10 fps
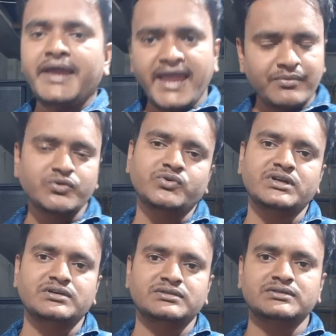হ্যাঁ বন্ধুরা
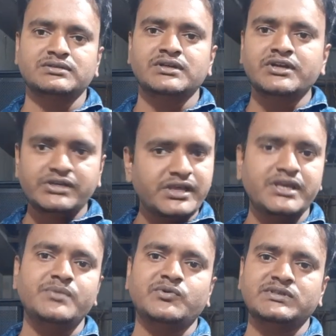
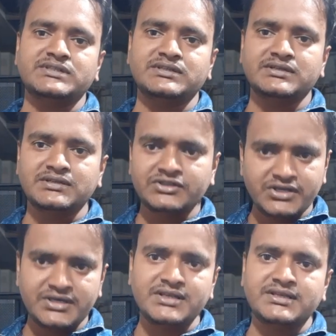ঠিকই বলছেন
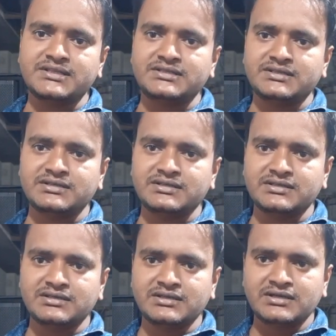ঠিকই দেখছেন
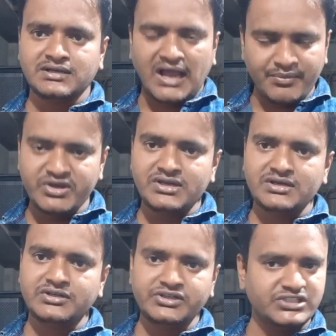আমি
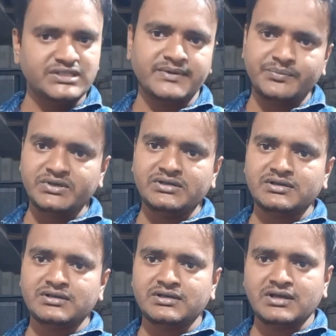ডিজে বাপি
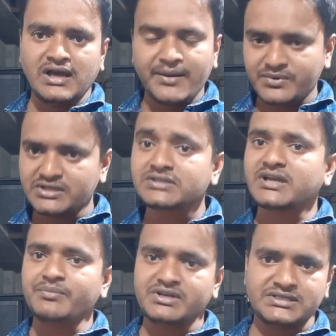আপনাদের
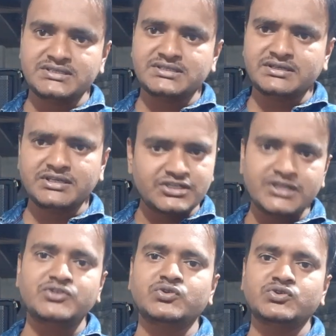সামনে এসেছি
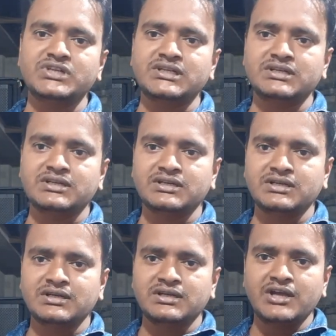কিসের জন্য জানেন
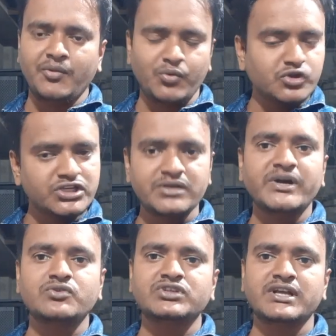প্রতিটি
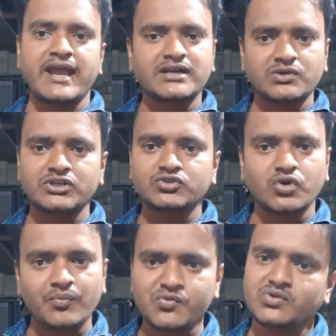মানুষের একটা করে
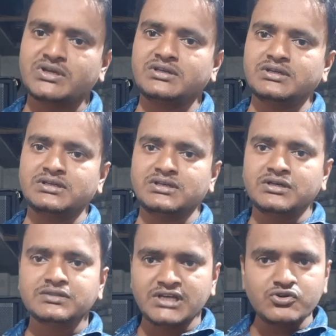স্বপ্ন থাকে
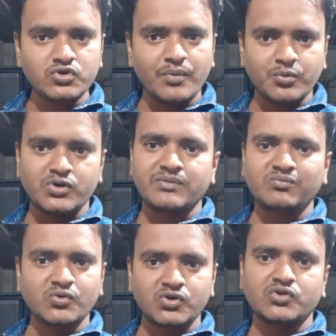সেই স্বপ্নটা
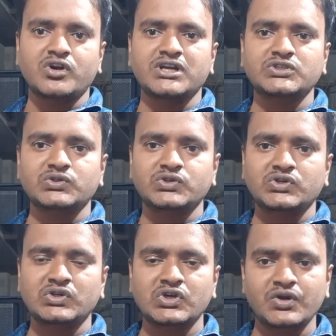পূরণ করার জন্য
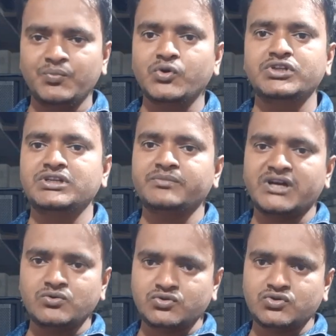প্রতিটি
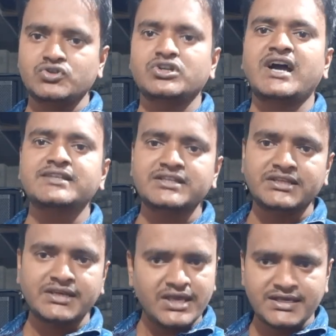মানুষ কাজের
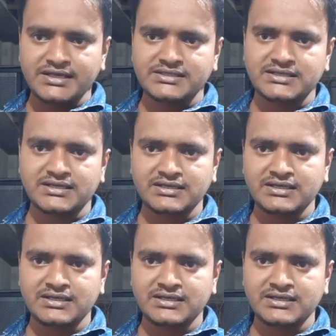দিকে এগিয়ে যায়